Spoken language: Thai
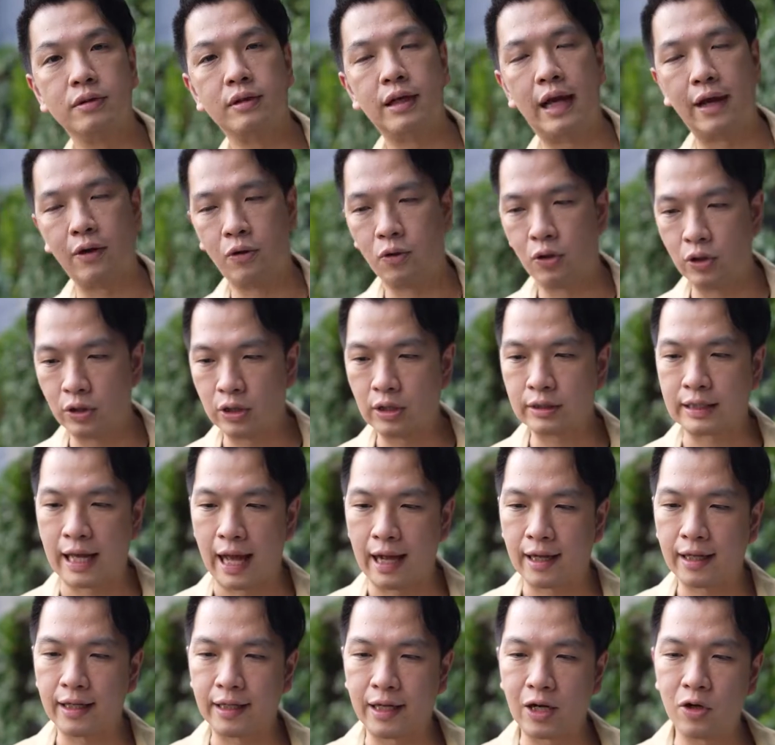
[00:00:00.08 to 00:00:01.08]
หลายคนก็
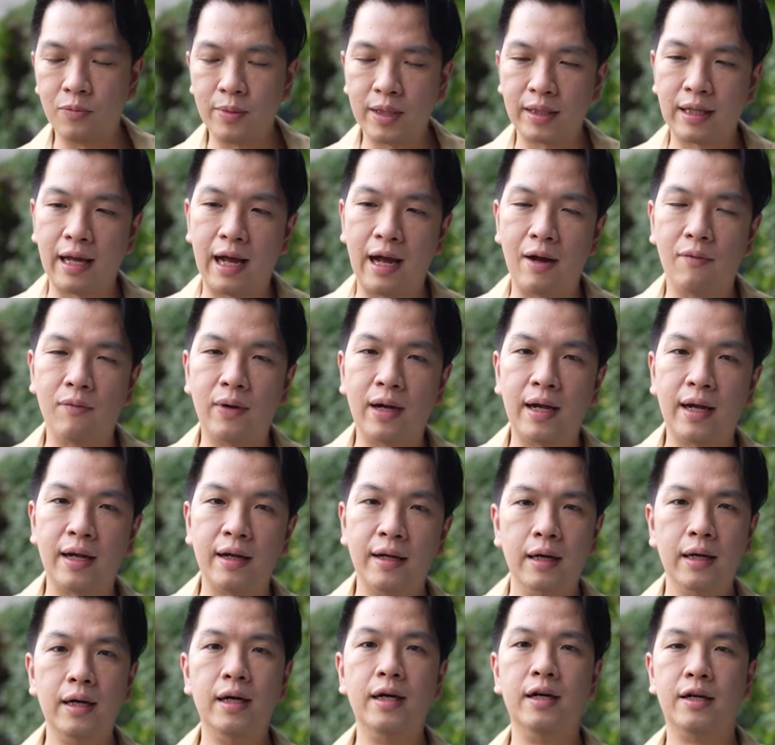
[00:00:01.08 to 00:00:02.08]
ทักกันเข้ามาถามว่า
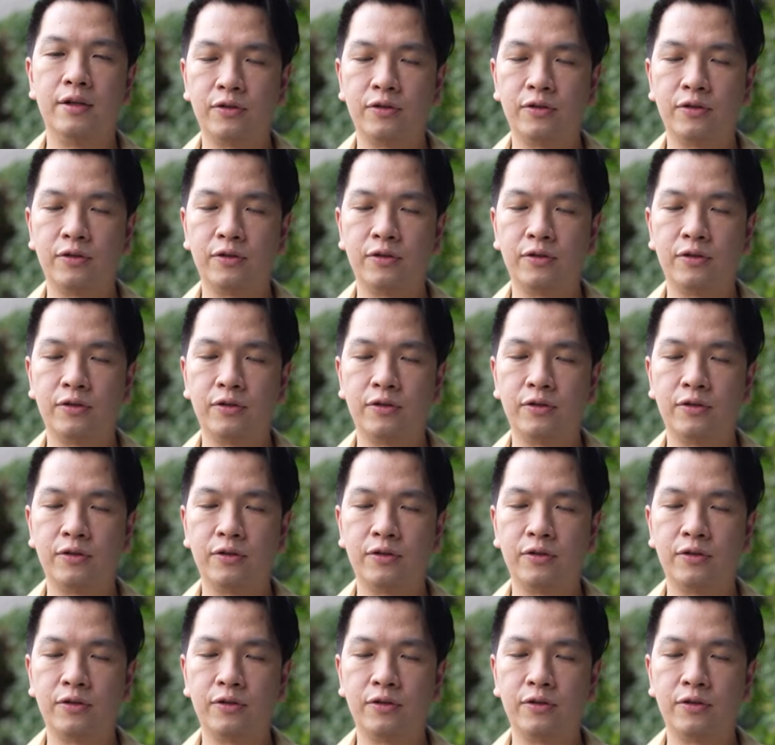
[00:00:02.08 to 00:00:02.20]
เออ